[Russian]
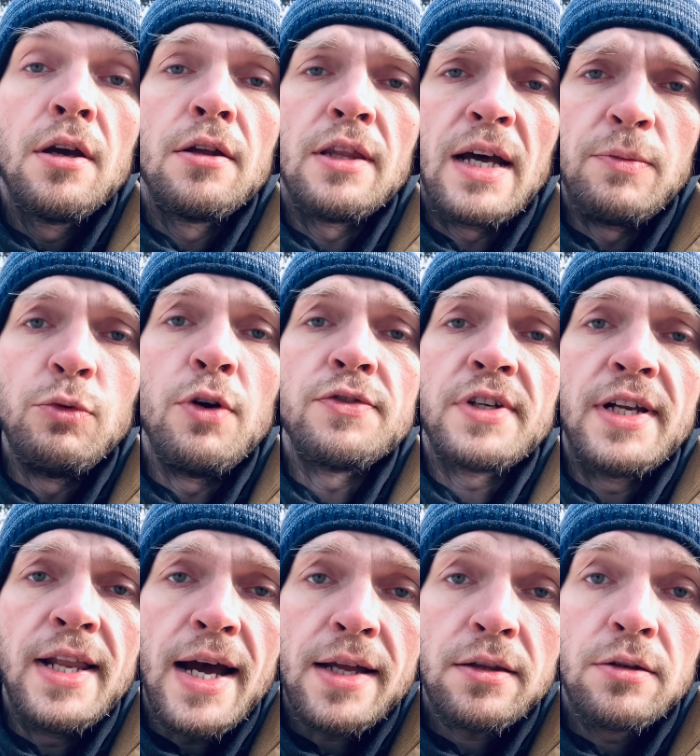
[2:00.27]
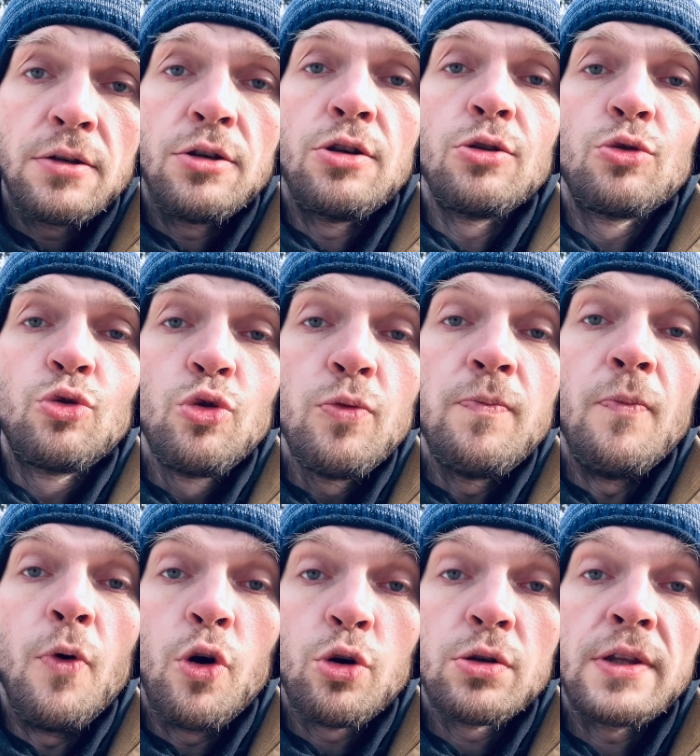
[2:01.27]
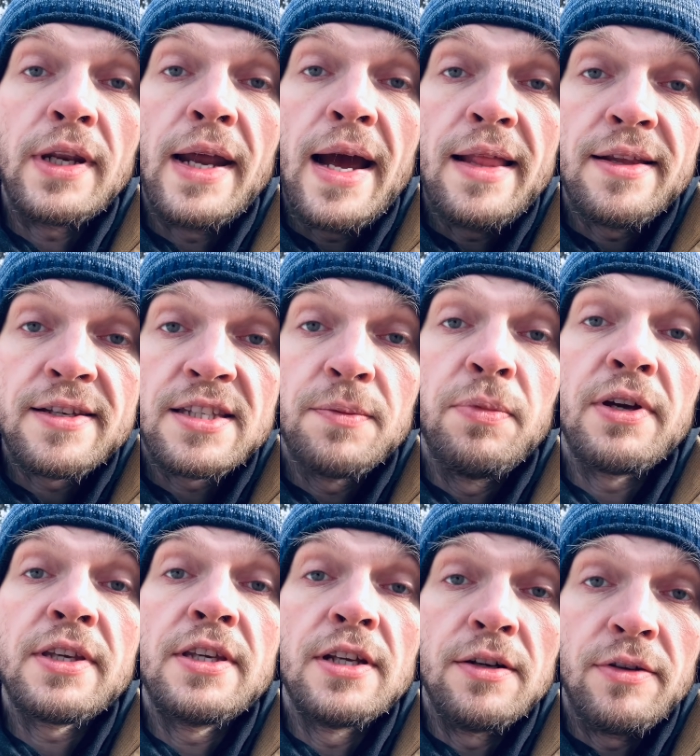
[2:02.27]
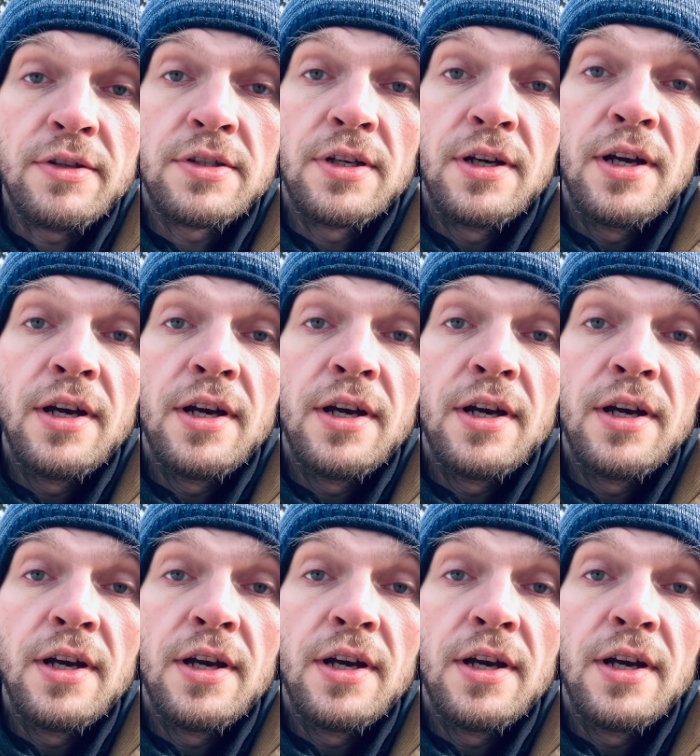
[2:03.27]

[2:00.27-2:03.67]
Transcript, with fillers: на мой взгляд, YouTube могут реально заблокировать.